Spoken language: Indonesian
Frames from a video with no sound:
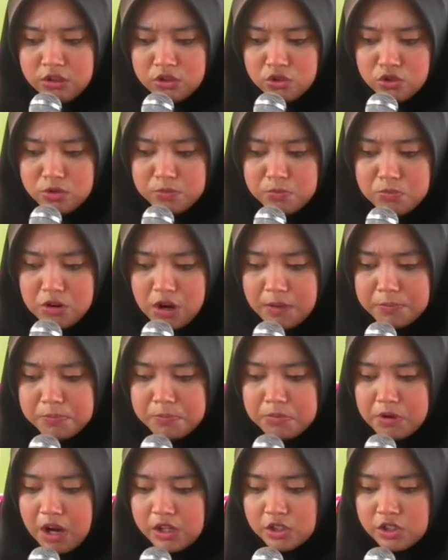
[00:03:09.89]
Si
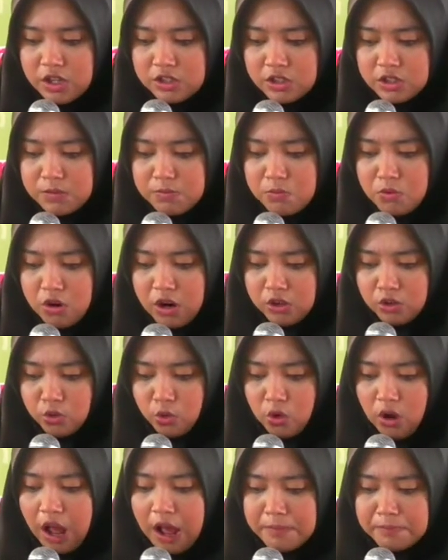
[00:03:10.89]
perasaan saya bukan
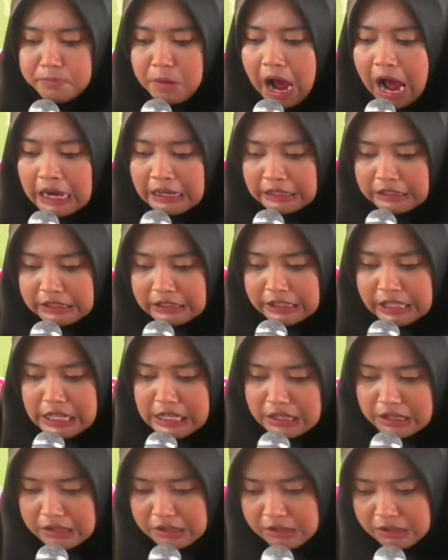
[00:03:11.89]
tukang
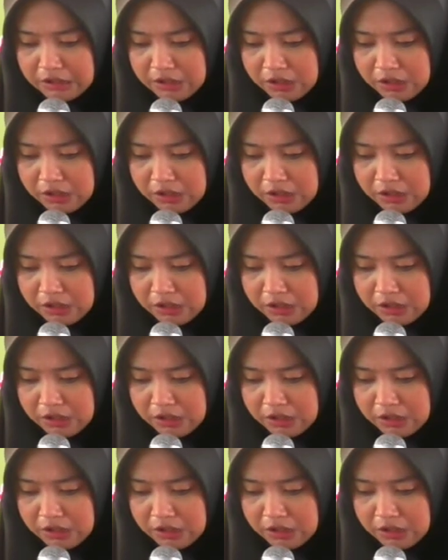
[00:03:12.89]
parkir.